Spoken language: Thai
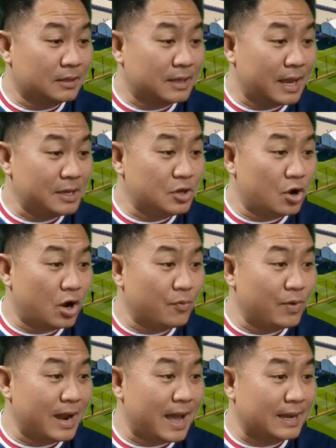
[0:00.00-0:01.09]
ถ้าย้อนเว
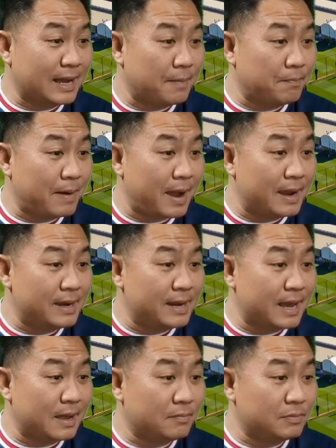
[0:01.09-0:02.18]
ลากลับไป เนี่
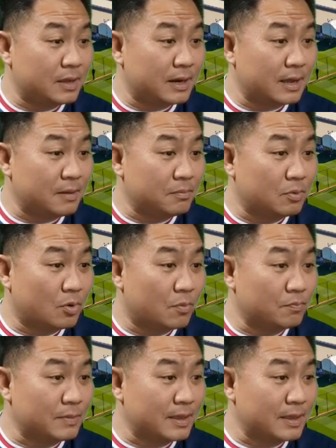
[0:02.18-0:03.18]
ย เดี๋ยวนะ ผม